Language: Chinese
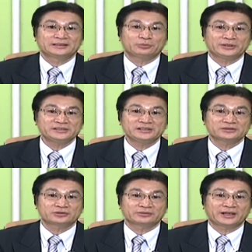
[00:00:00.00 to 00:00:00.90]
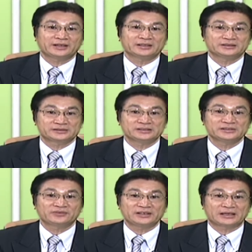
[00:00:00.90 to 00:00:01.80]
那危机的种类呢，其
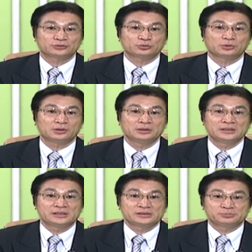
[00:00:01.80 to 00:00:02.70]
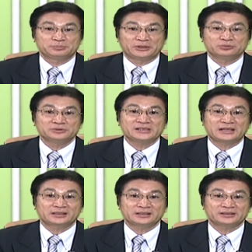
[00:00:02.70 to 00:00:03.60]
实非常多，比如
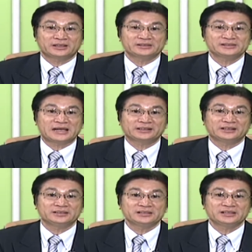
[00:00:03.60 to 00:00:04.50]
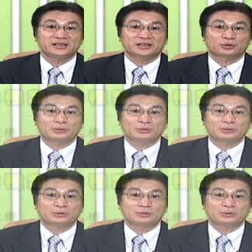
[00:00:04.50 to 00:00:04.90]
像个人、家庭、企业的